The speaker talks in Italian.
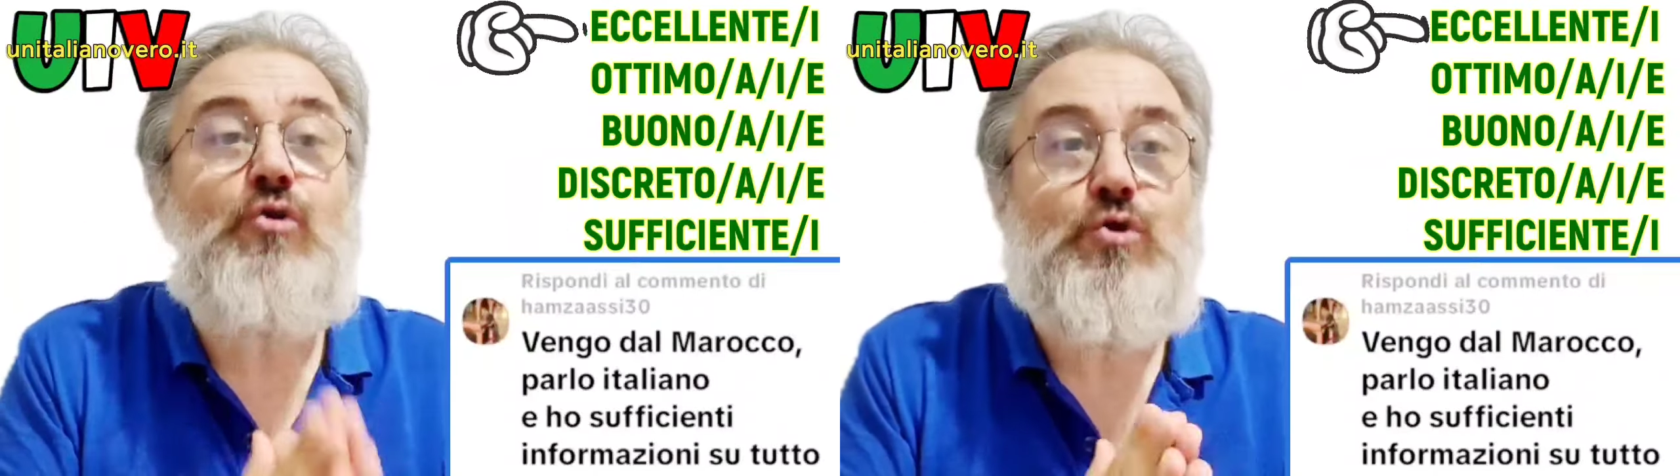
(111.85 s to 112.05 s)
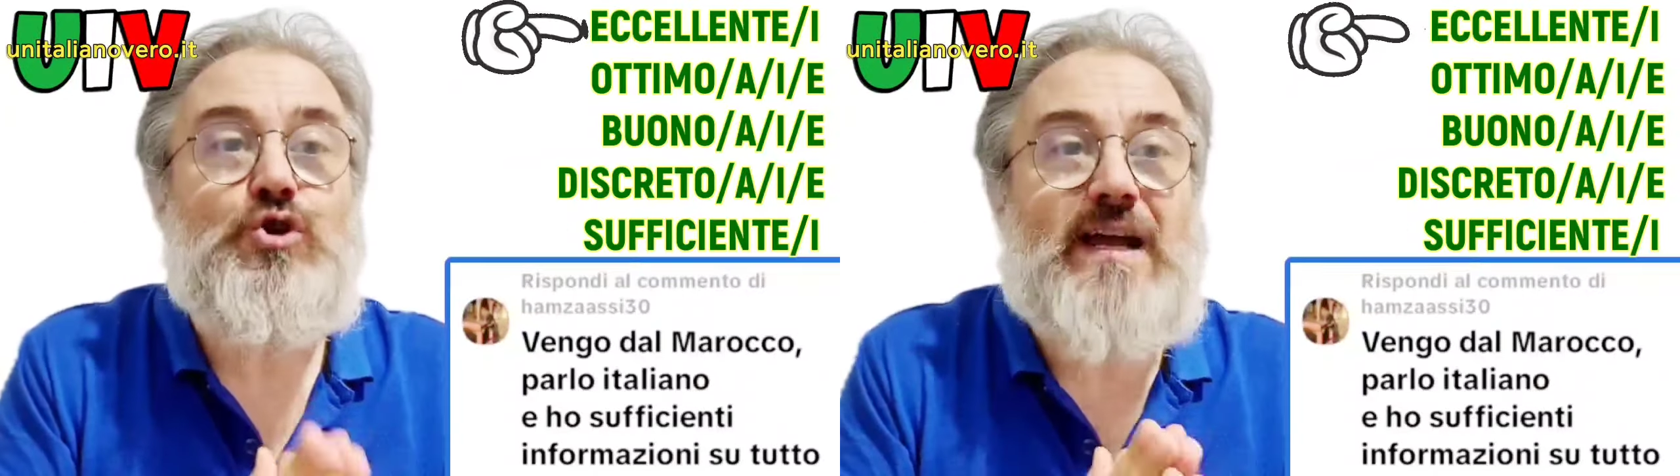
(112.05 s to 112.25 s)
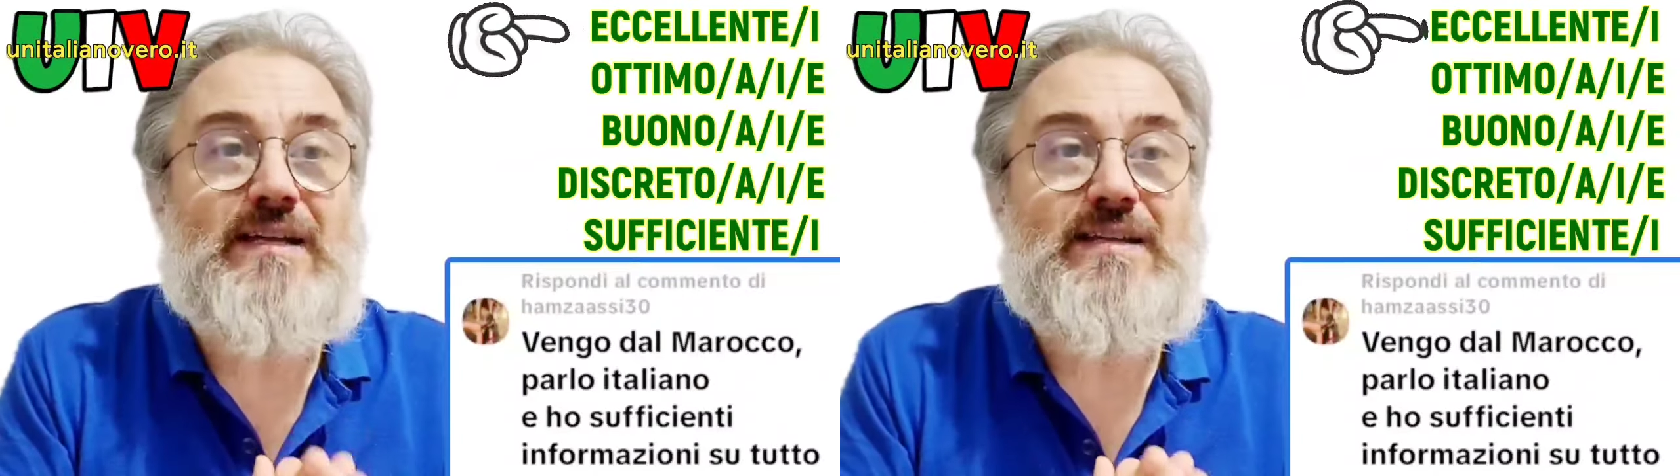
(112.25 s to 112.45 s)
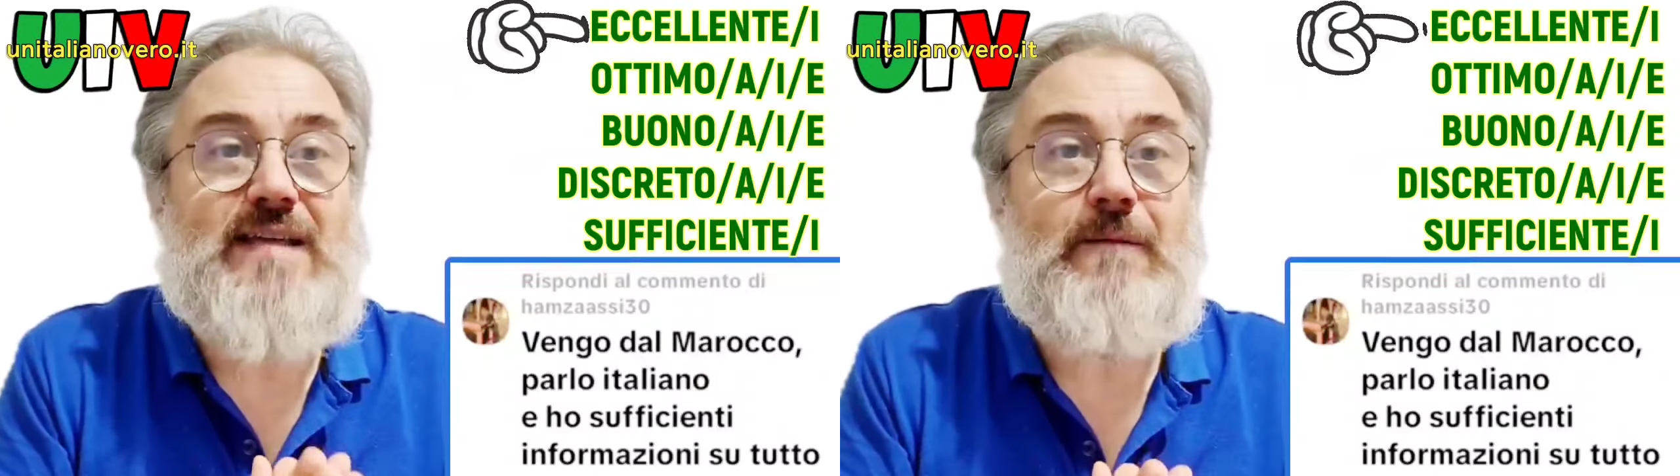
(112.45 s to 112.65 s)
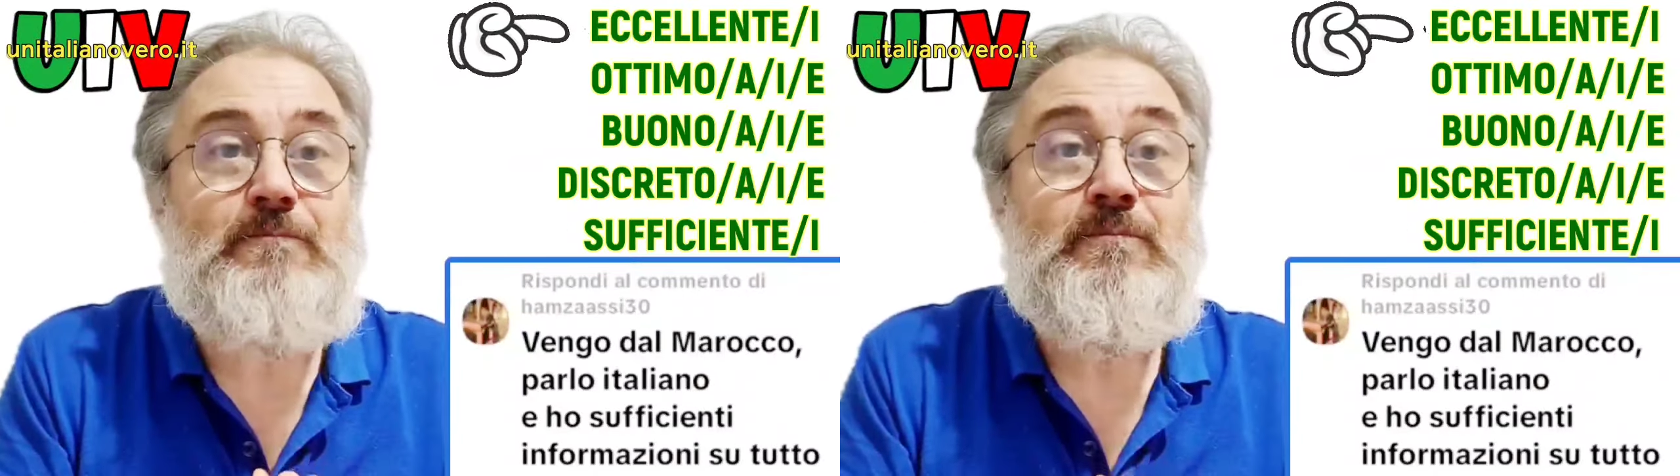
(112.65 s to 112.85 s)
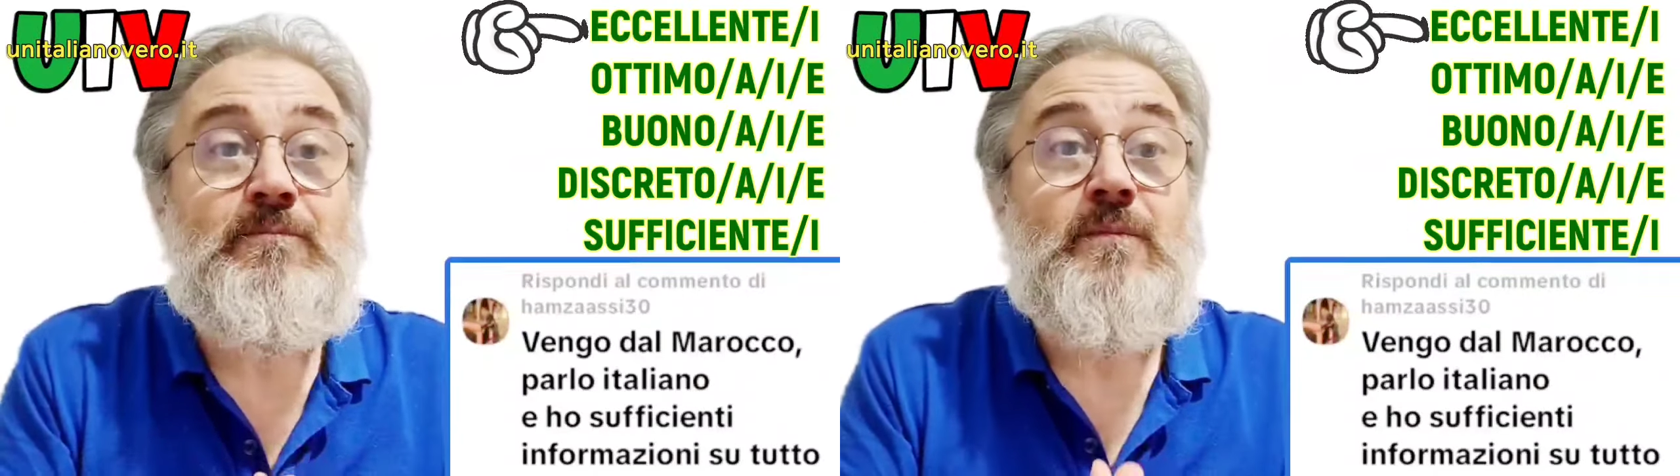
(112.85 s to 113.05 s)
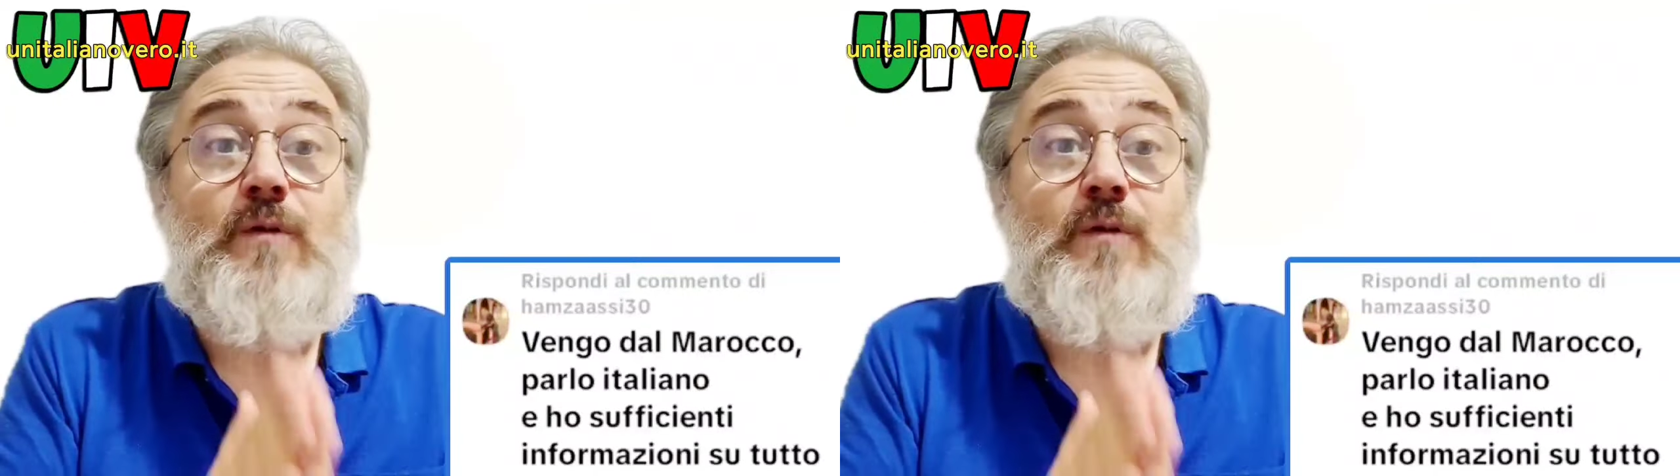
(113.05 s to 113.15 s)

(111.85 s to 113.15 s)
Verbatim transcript: conoscenza.